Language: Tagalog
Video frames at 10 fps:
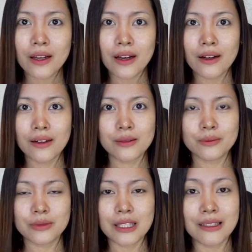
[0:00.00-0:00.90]
um,
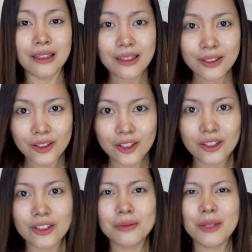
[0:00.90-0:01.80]
kilay
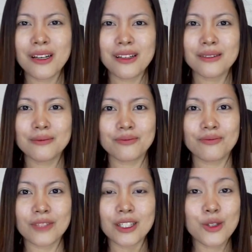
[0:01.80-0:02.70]
ko, yung mga
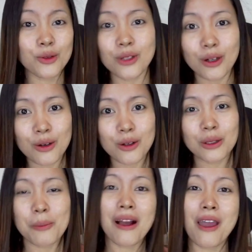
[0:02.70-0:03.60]
itsura ko
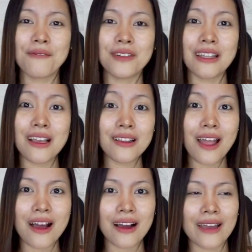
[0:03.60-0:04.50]
na pang everyday
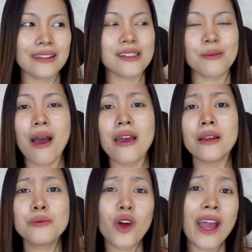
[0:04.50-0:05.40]
lang, kahit nasa bahay.
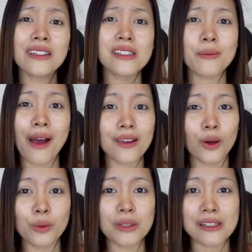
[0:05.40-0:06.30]
Alam nyo, kahit nasa bahay
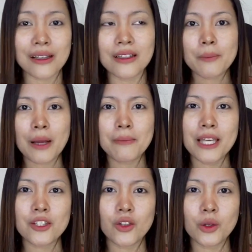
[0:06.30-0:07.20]
ako minsan, pag
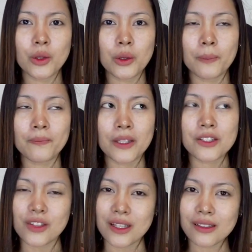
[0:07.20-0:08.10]
medyo
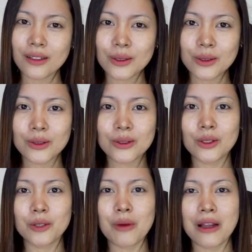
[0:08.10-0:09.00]
stress ako,
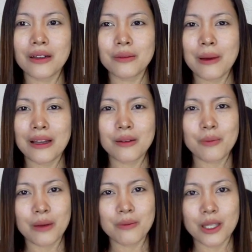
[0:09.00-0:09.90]
or par parang
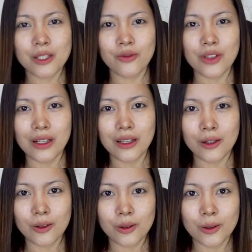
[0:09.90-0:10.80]
pag medyo feeling
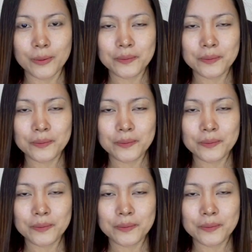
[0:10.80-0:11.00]
ko,